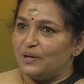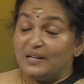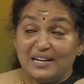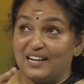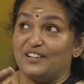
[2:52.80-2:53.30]

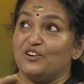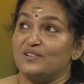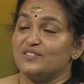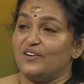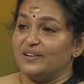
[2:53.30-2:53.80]
இல்லை இல்லை
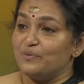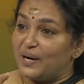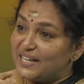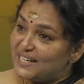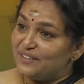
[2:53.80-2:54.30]
நான் சாரி
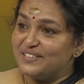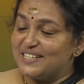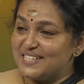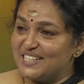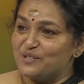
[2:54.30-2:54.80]
ஒன் அண்ட் ஆஃப்
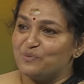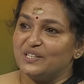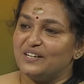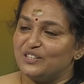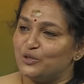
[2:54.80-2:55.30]
இயர்ஸில்
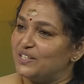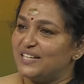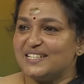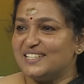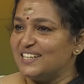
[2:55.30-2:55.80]
இருக்கும்போது அவள்
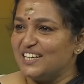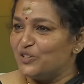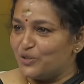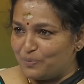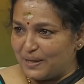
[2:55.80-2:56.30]
தொட்டா
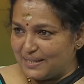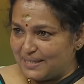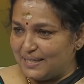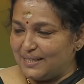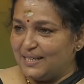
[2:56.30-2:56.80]
நீங்கன்னு ஒரு
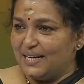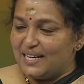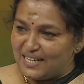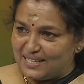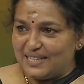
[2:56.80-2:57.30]
படத்தில்
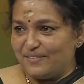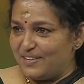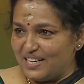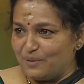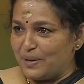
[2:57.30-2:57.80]
நான்
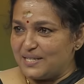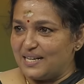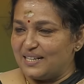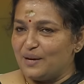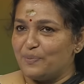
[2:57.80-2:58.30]
தேவியானிக்கு
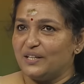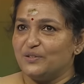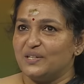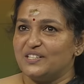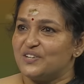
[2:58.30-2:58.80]
பேசியிருந்தேன் அப்போ
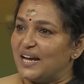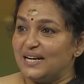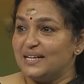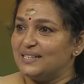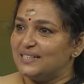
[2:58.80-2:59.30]
அதோட
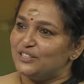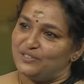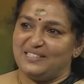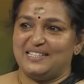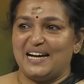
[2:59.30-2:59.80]
ட்ரெய்லருக்கு
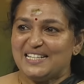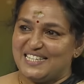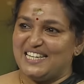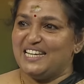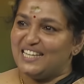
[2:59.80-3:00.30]
தொட்டா
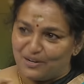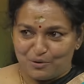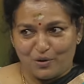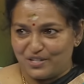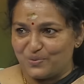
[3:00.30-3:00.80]
நீங்க அவள் வாய்ஸ்